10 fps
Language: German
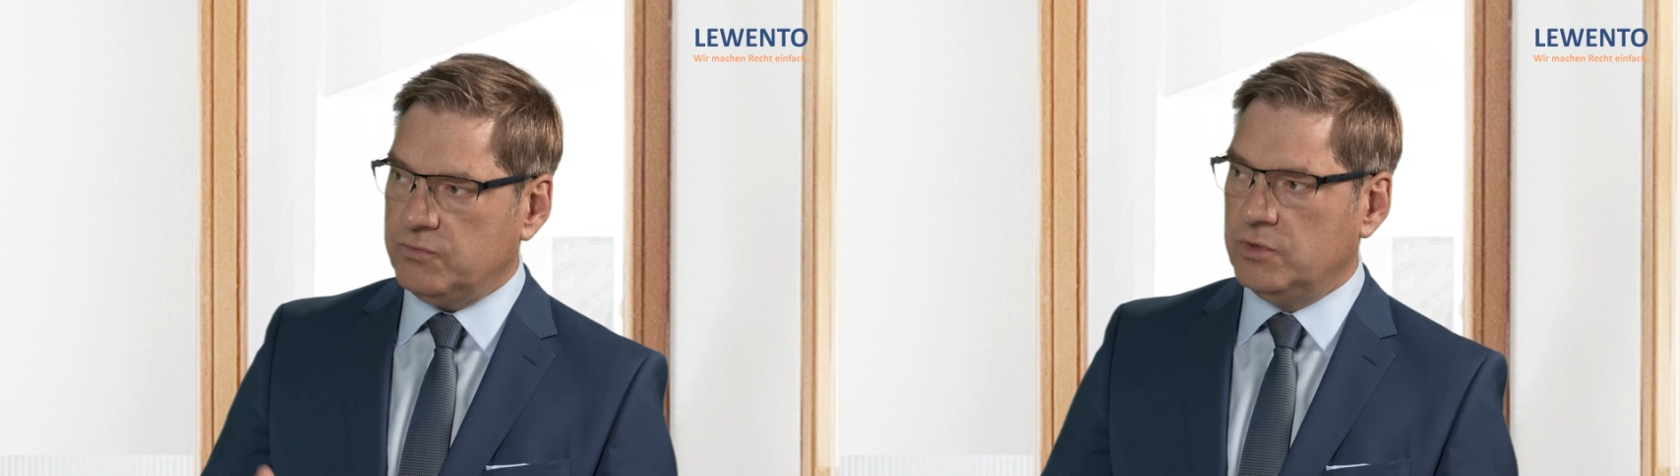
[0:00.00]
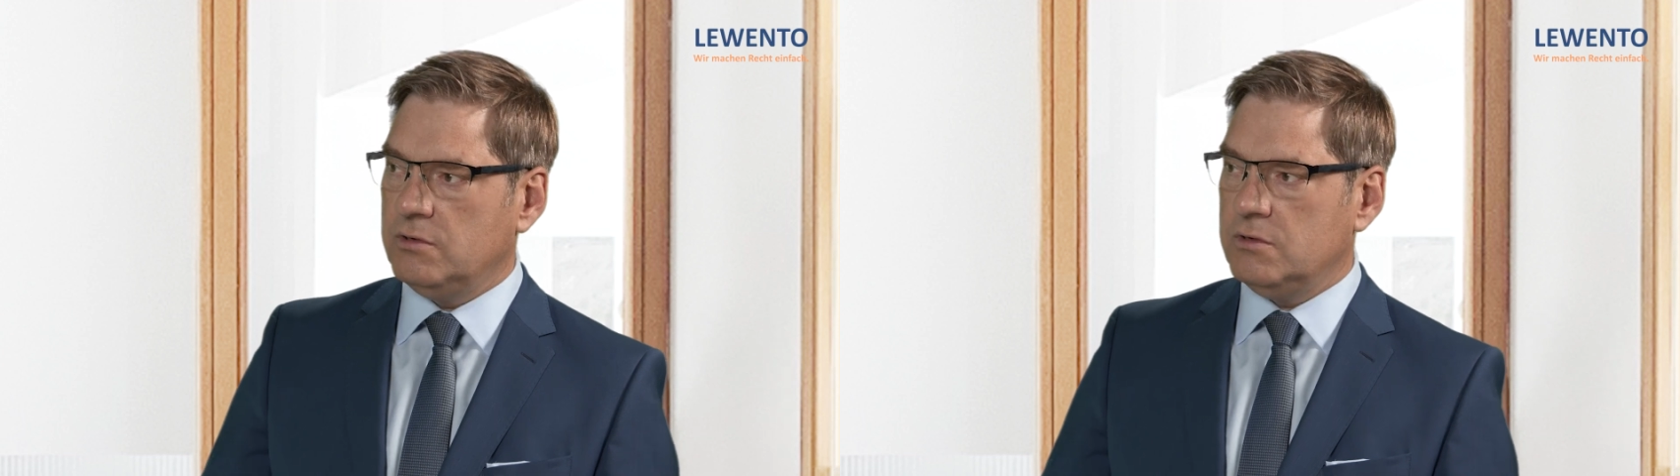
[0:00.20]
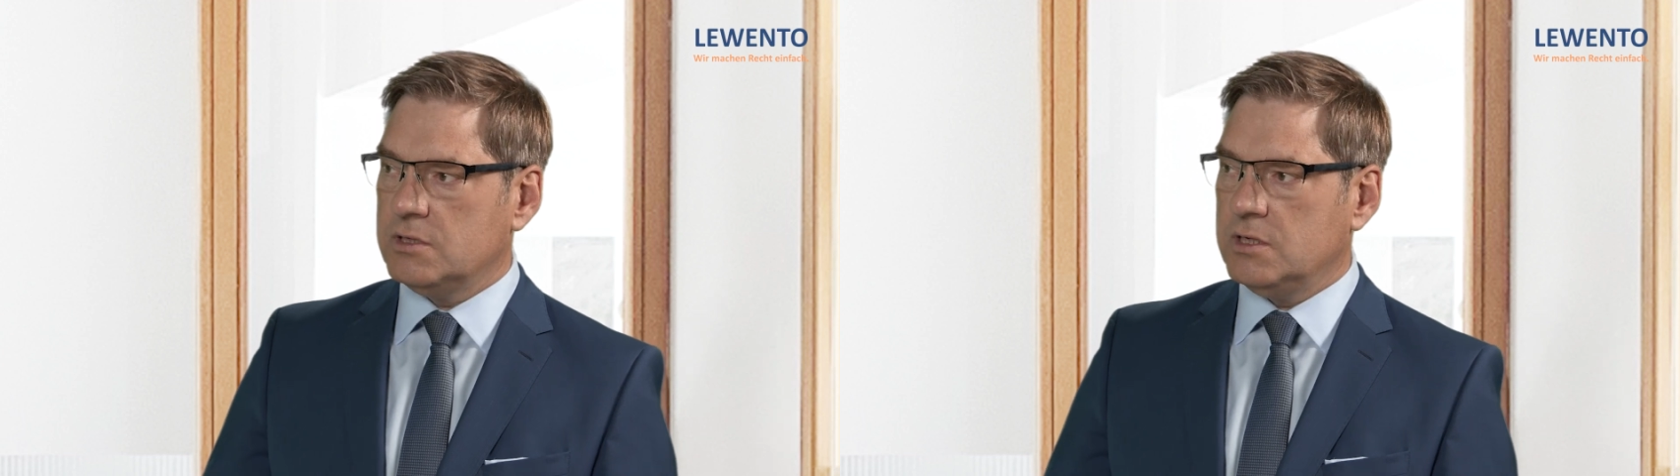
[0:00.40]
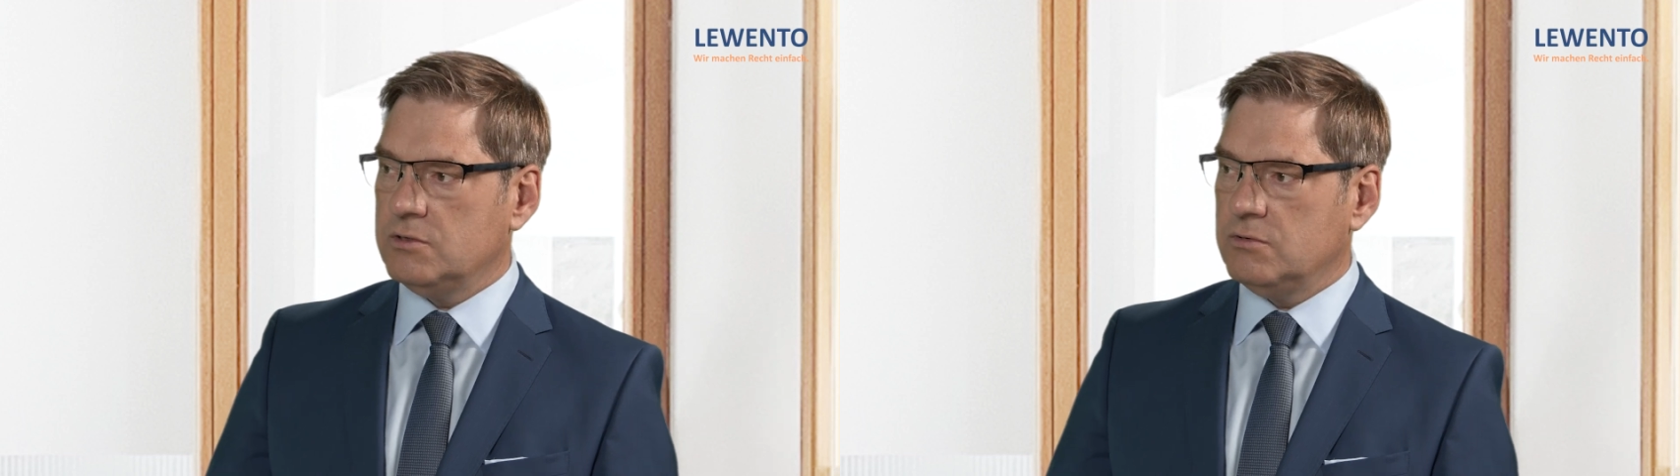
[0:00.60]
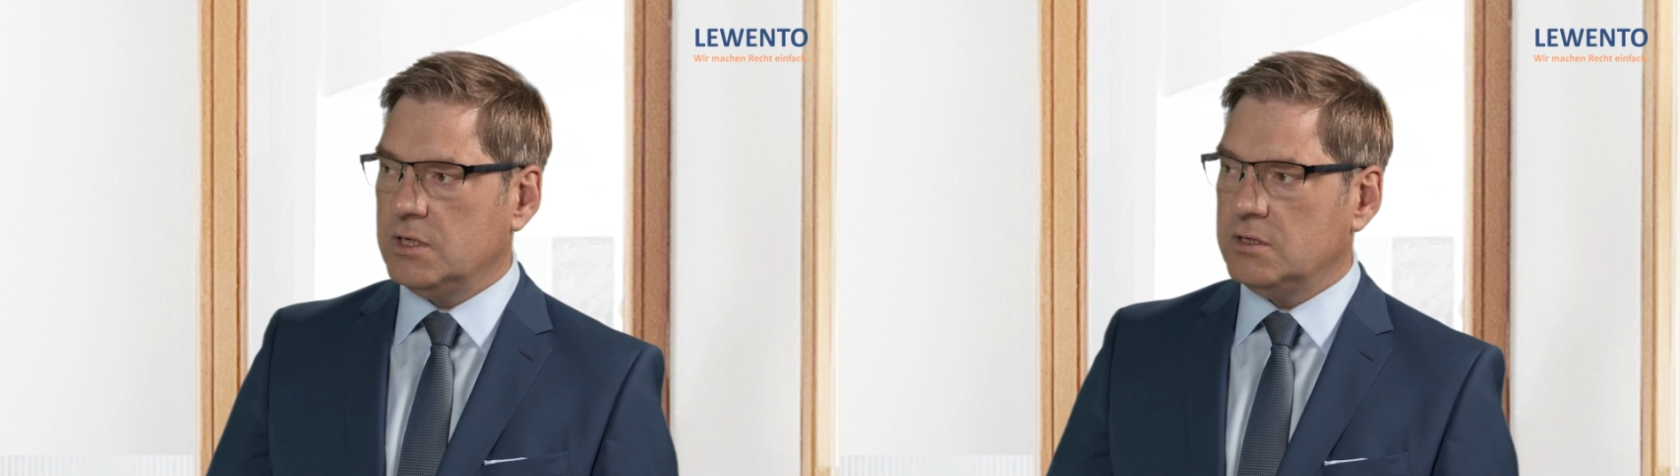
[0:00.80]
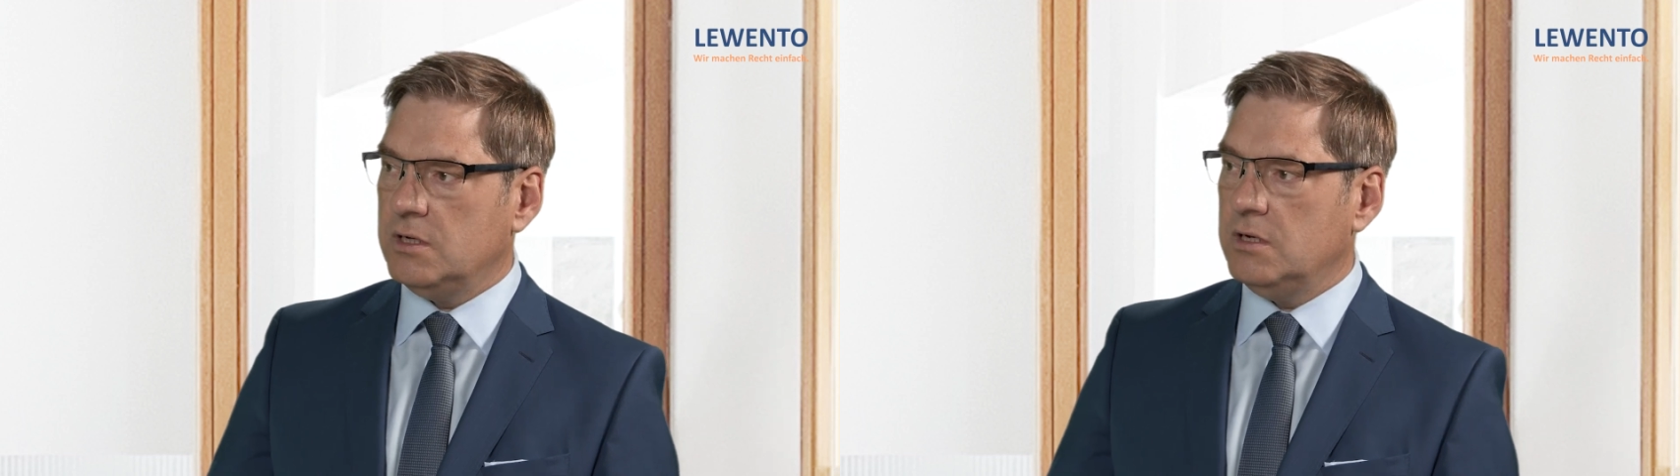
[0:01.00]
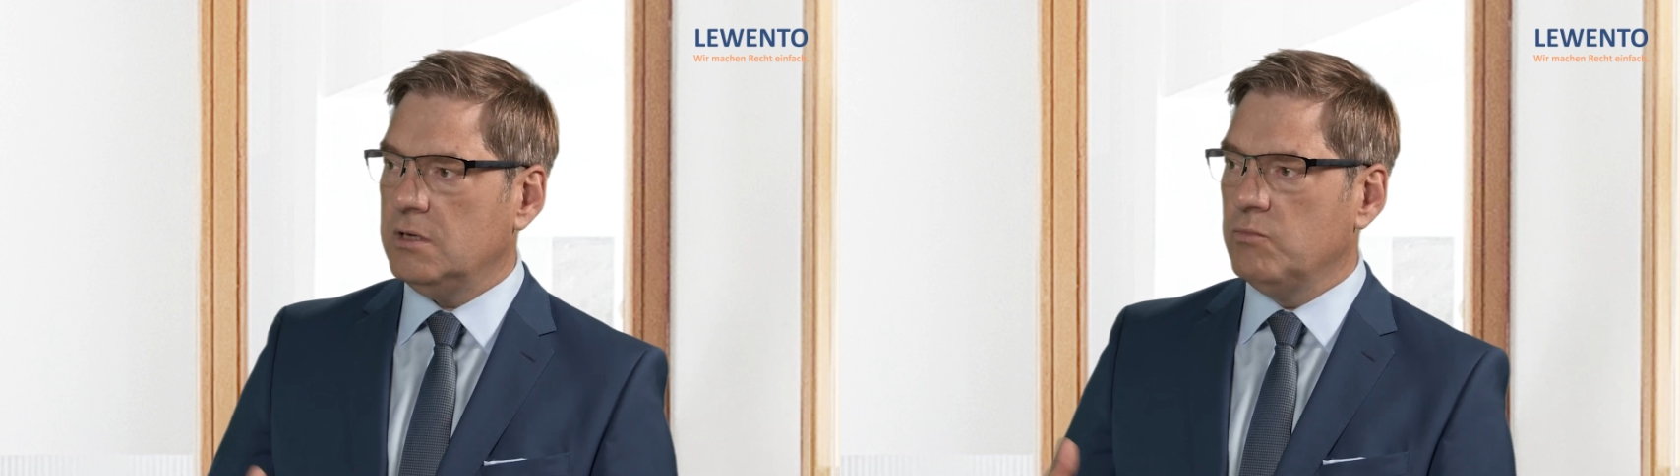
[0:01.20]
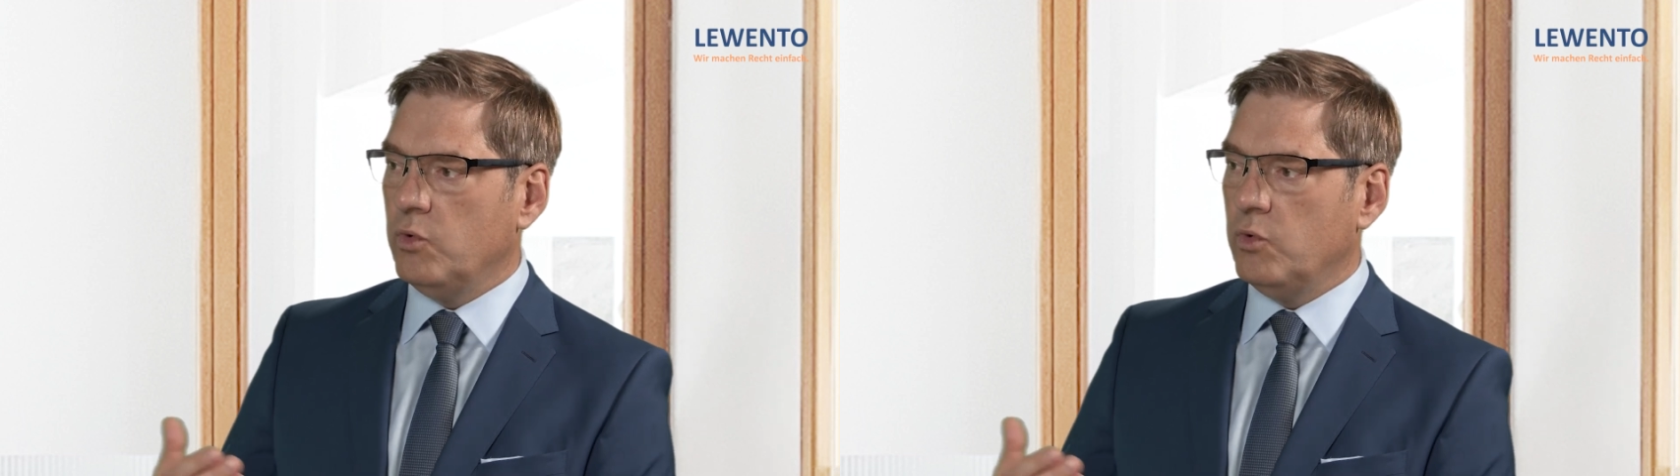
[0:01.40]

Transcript: von dort aus kannst du dran teilnehmen.